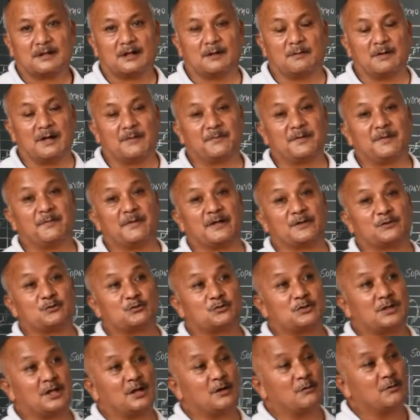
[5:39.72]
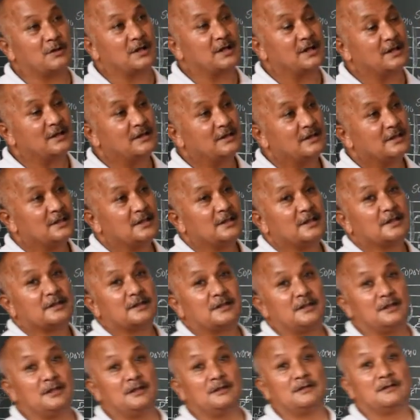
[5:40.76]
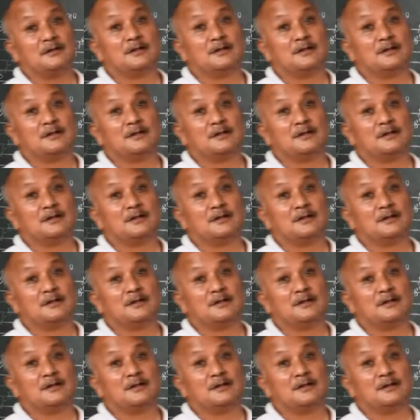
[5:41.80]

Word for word: अब आपने महसूस किया होगा कि